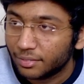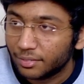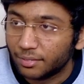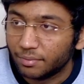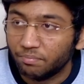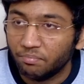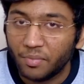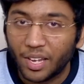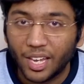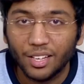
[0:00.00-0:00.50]

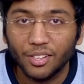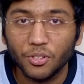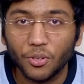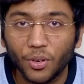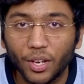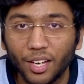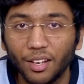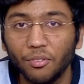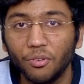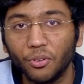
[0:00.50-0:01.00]
मेन जो
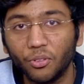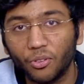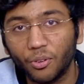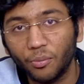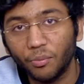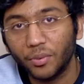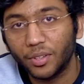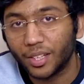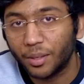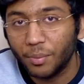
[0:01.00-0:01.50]
है वो
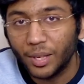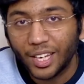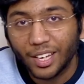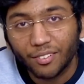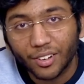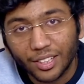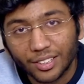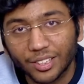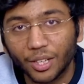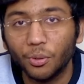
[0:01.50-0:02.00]
तुम सभी की
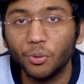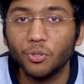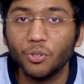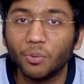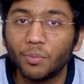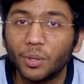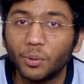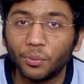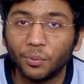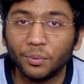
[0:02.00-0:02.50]
वजह से हूं जो
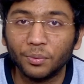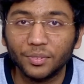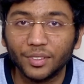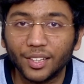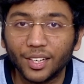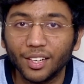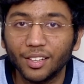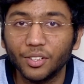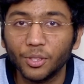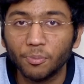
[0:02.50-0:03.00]
मैं हूं
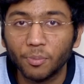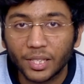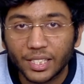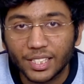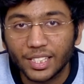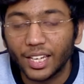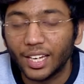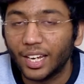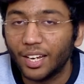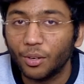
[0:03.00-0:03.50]
ठीक है जो
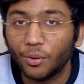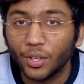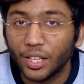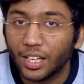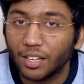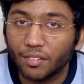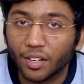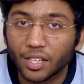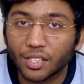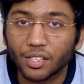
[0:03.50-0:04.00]
बच्चे हैं उन्हीं
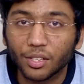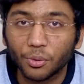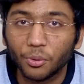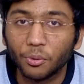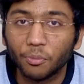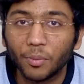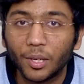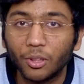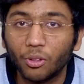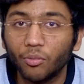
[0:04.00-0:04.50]
की वजह से हूं
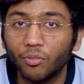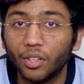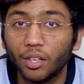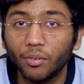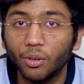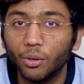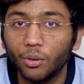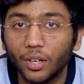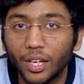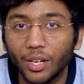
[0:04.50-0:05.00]
मैं तुम
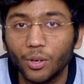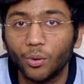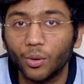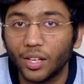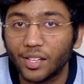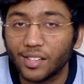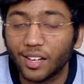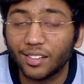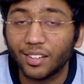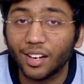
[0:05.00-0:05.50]
सभी को नहीं खोना
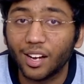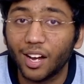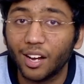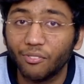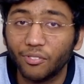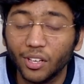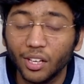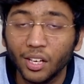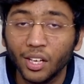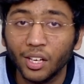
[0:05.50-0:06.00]
चाहता
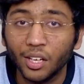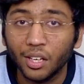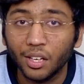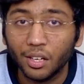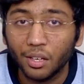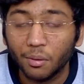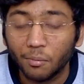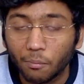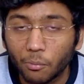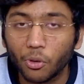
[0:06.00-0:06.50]
काफ़ी
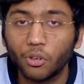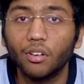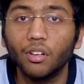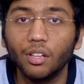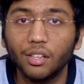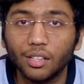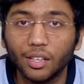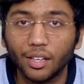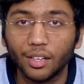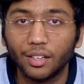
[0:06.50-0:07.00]
मुश्किल
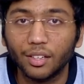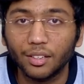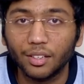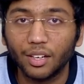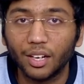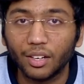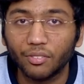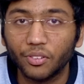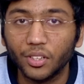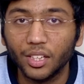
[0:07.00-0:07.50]
से
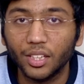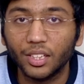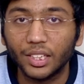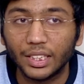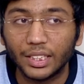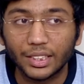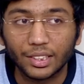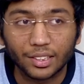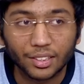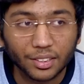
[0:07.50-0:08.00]
काफ़ी
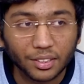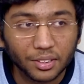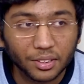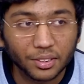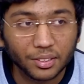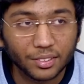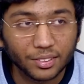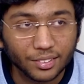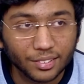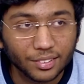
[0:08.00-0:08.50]

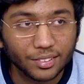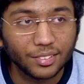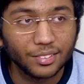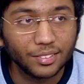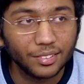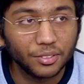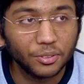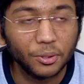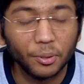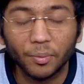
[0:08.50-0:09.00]

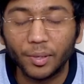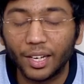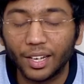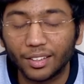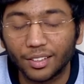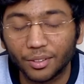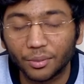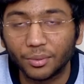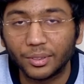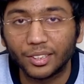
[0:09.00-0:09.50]
जो भी
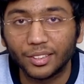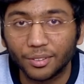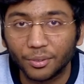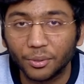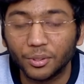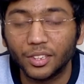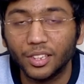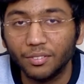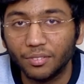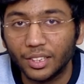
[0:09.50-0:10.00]
कहते हैं उसे
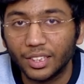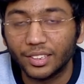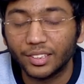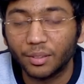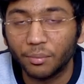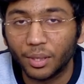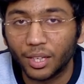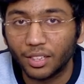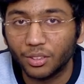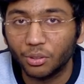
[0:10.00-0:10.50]
उसकी वजह से
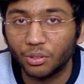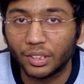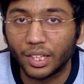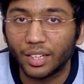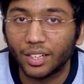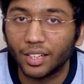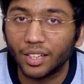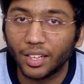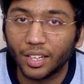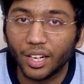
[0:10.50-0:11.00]
मेरा जो
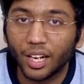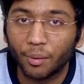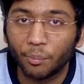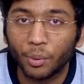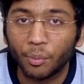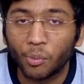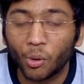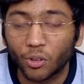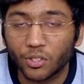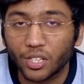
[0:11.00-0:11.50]
चैनल है यहाँ पे
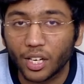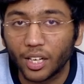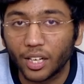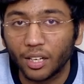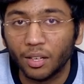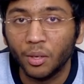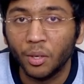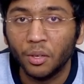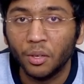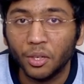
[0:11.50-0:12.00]
पहुंचा है
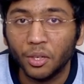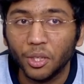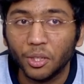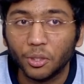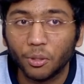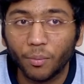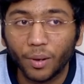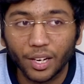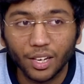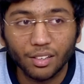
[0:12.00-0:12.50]

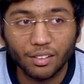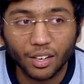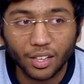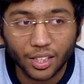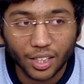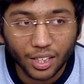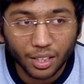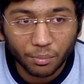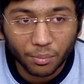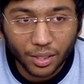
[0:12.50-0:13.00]
तो मैं नहीं
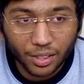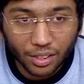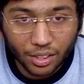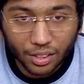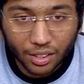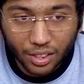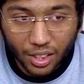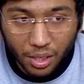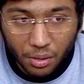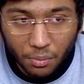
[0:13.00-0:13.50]
चाहता कि मेरे से
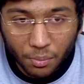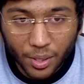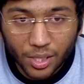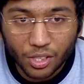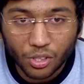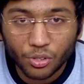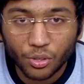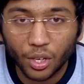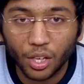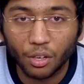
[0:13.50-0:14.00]
जितने भी
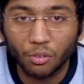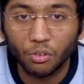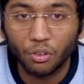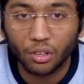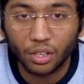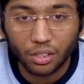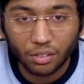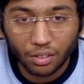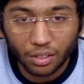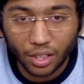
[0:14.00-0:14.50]
बच्चे जुड़े हैं वो
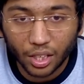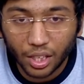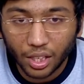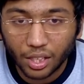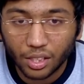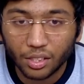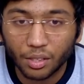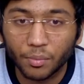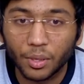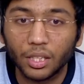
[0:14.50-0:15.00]
किसी
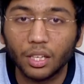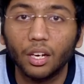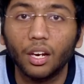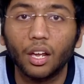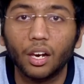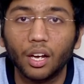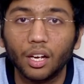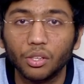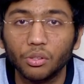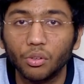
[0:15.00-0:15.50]
तरीके से मेरे से
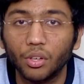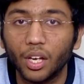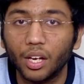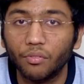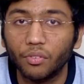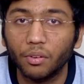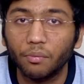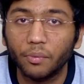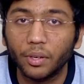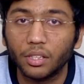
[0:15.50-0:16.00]
नाराज़ हो या
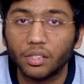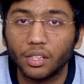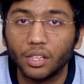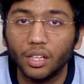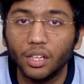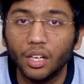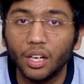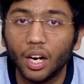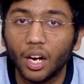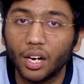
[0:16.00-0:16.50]
फिर मेरे से
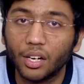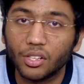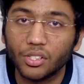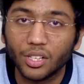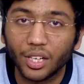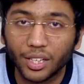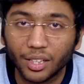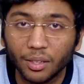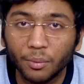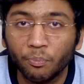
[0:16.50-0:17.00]
हट
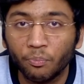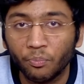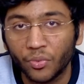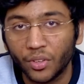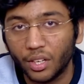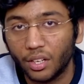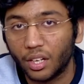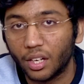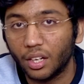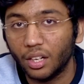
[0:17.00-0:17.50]
जाएं
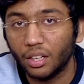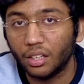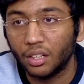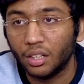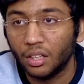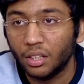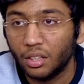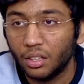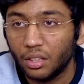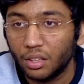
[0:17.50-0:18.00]
है ना
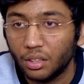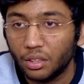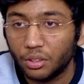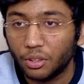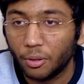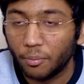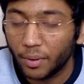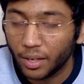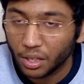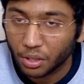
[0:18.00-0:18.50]

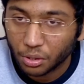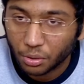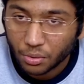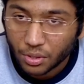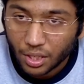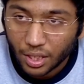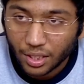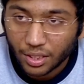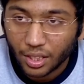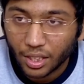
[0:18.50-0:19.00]
तो मैं ये सोच
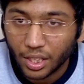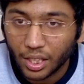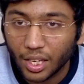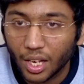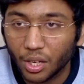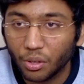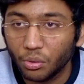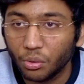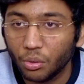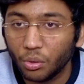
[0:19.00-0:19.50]
रहा था कि
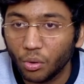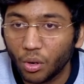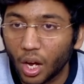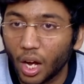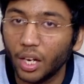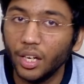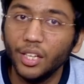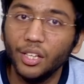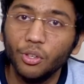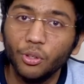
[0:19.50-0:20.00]
यार उनको
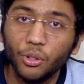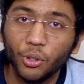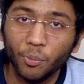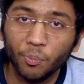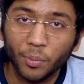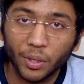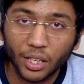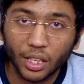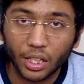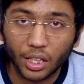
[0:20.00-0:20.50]
खाली यूट्यूब
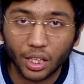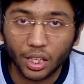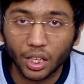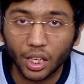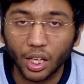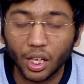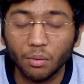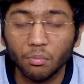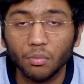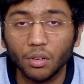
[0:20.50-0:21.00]
पे ना रख के
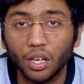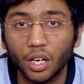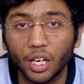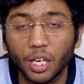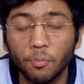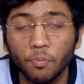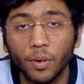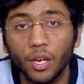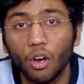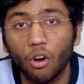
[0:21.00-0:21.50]
हम कहीं
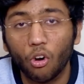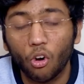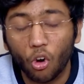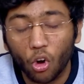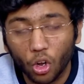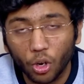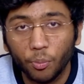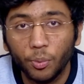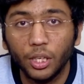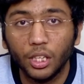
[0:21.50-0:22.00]
पे
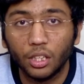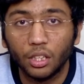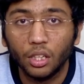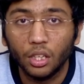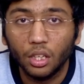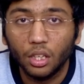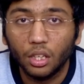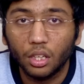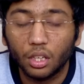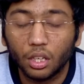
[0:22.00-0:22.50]
और भी
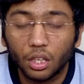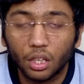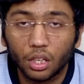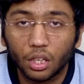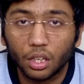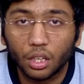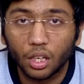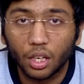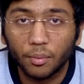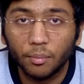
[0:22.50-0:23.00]

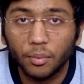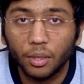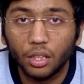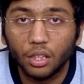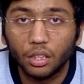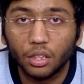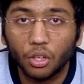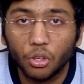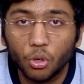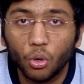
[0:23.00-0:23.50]
हम
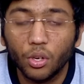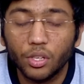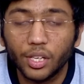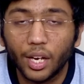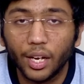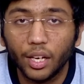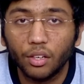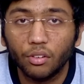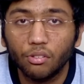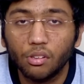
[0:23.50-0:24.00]
जुड़
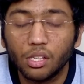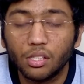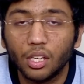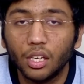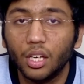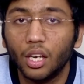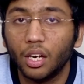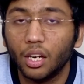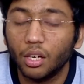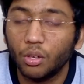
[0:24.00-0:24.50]
जाएं जिससे
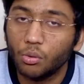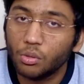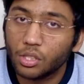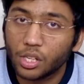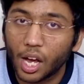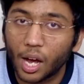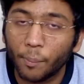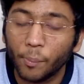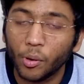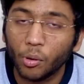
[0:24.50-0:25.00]
कि अगर कुछ
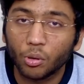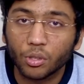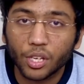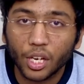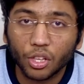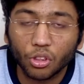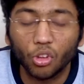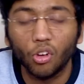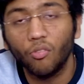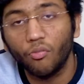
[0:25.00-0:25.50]
यहाँ पे हो जाए
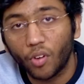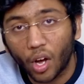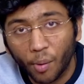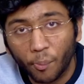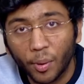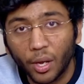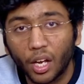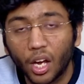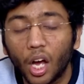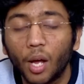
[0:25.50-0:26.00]
तो हम वहाँ
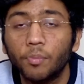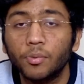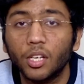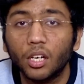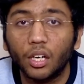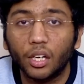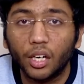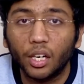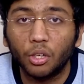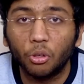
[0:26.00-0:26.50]
पे आपसे
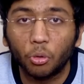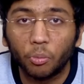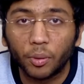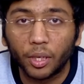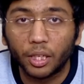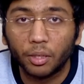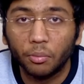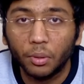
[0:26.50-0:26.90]
कनेक्ट हो पाए